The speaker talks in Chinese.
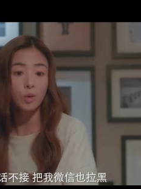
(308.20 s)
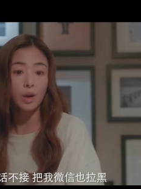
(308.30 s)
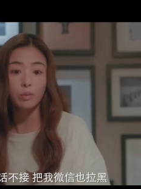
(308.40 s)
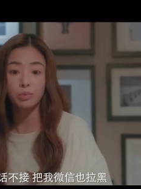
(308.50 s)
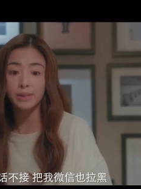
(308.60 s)

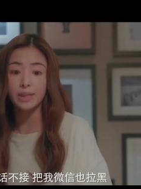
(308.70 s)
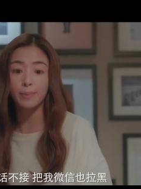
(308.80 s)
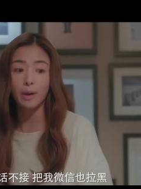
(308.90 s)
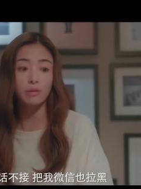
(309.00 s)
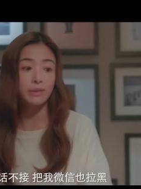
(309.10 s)
话不接，
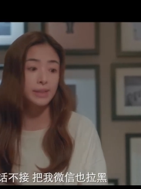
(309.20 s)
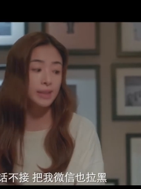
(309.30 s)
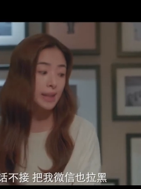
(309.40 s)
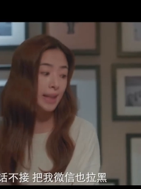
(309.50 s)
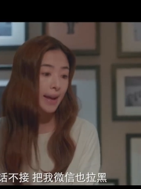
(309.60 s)
把我微信
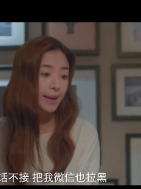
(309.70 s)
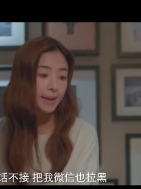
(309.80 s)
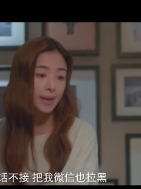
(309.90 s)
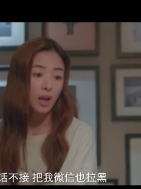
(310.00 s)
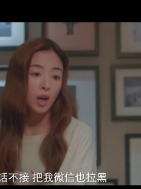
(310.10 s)
也拉
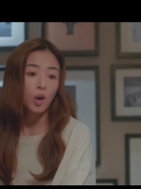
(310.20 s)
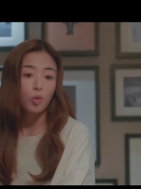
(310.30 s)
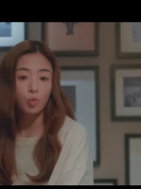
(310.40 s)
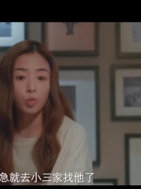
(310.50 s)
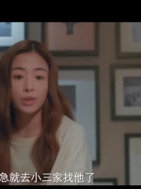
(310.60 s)
黑。
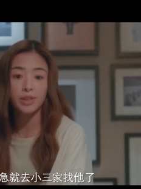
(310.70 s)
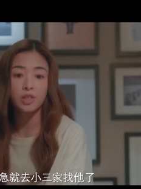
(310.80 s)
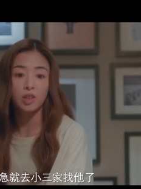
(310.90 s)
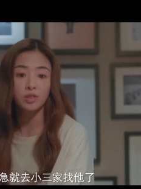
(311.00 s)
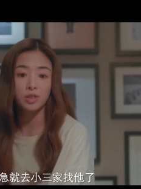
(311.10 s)
我一
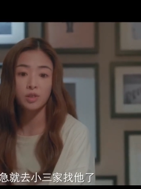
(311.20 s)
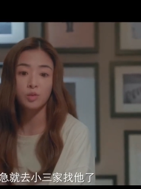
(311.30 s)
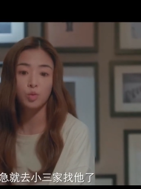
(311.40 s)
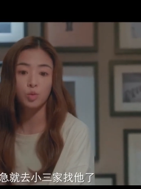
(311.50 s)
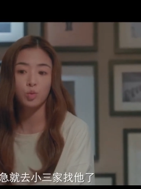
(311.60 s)
着急
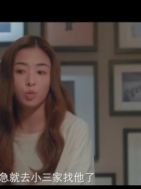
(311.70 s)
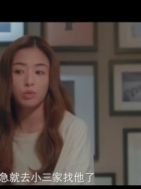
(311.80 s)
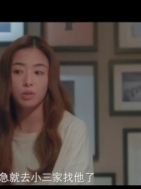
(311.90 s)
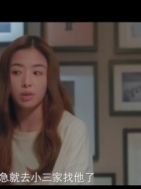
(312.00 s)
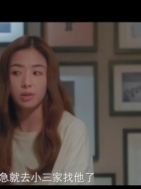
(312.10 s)
就去
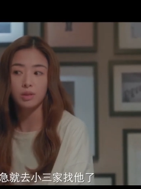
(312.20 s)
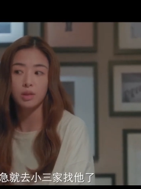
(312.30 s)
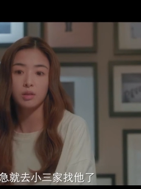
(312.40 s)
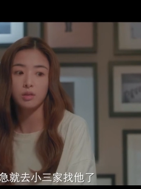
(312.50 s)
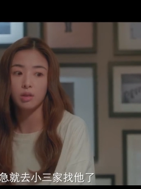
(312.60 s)
小三家
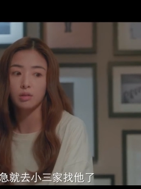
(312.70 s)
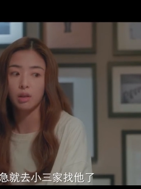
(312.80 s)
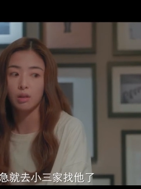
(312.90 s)
找他